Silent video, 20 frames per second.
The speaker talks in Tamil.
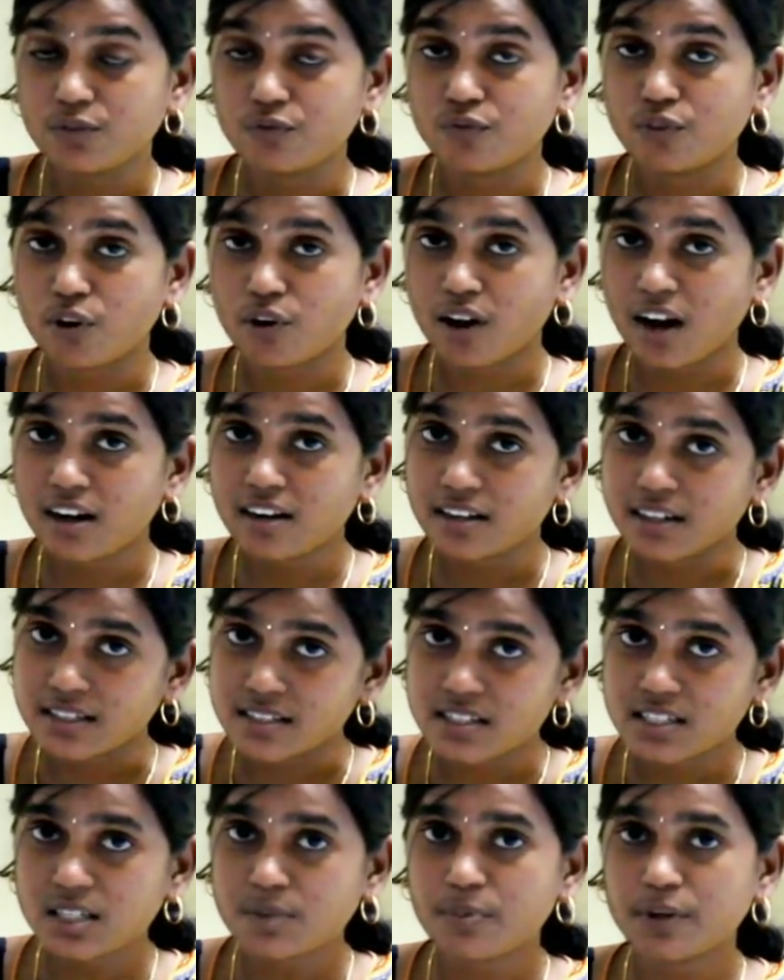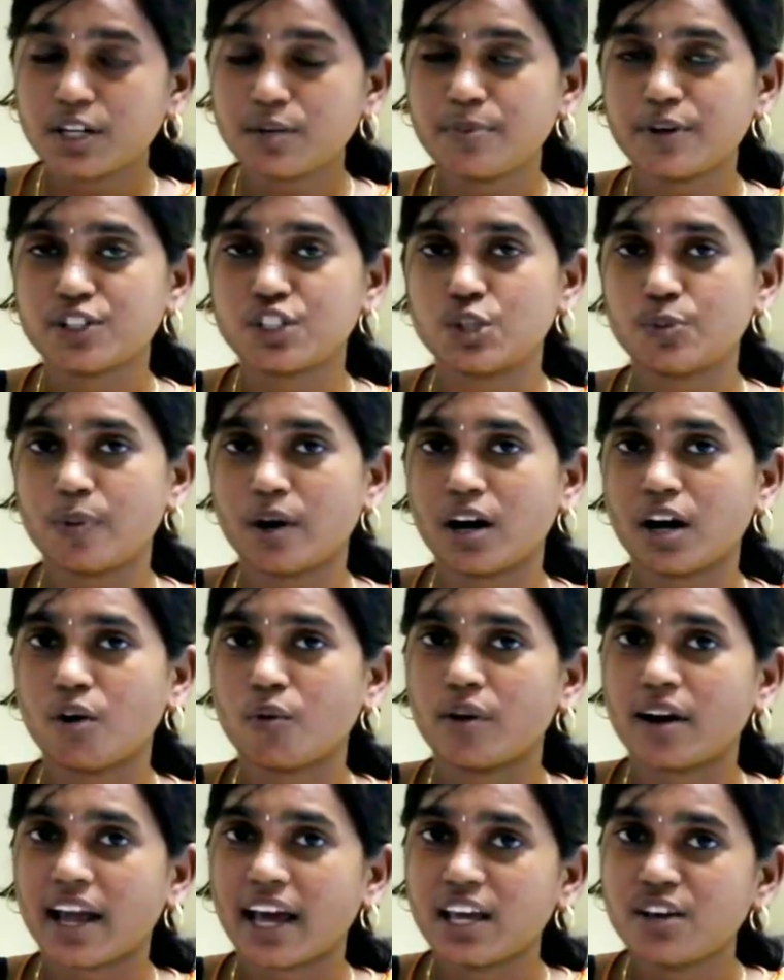இவ்வளோ நாள் கஷ்டப்பட்டு படிச்சிருப்பாங்க
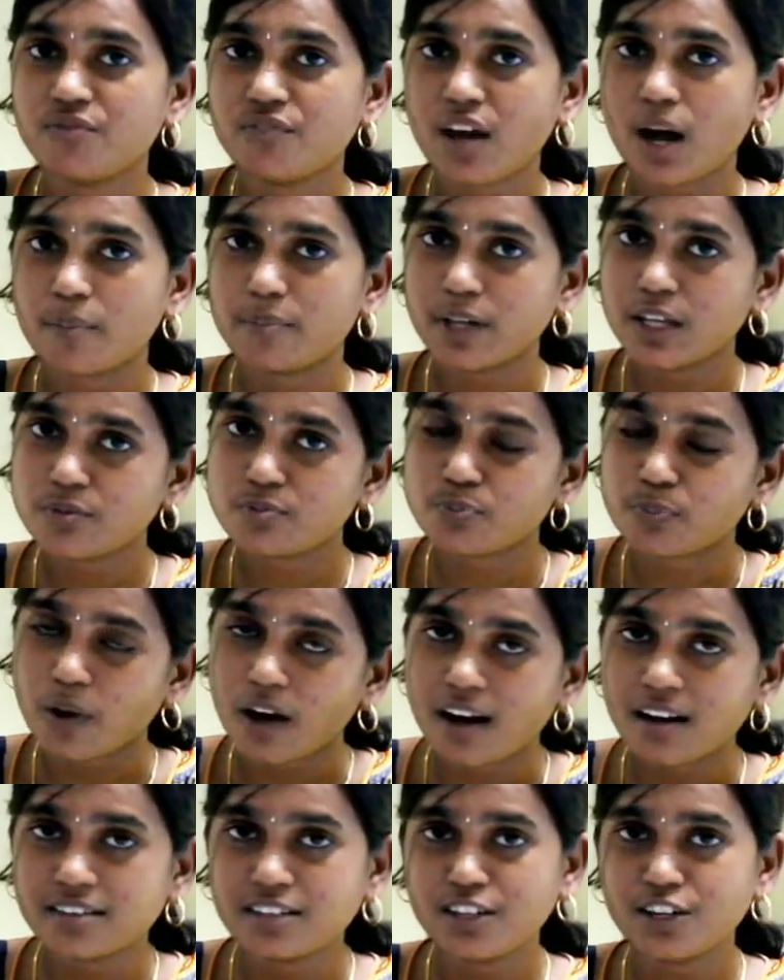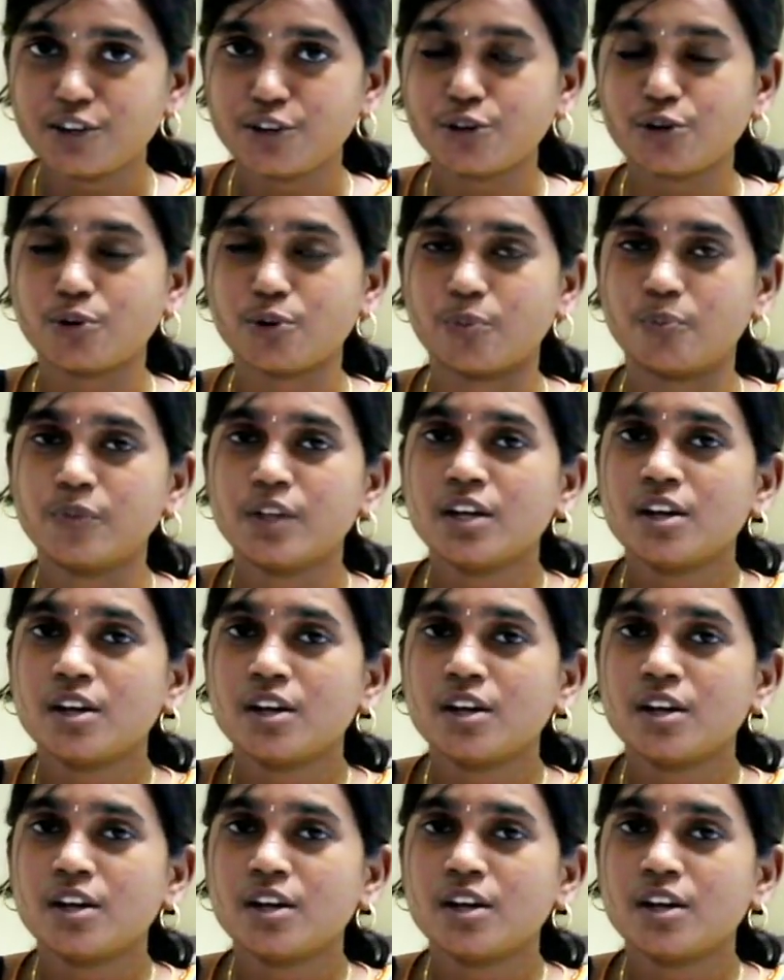அவங்க லைஃபை அப்படியே பாதியில் நிற்கும்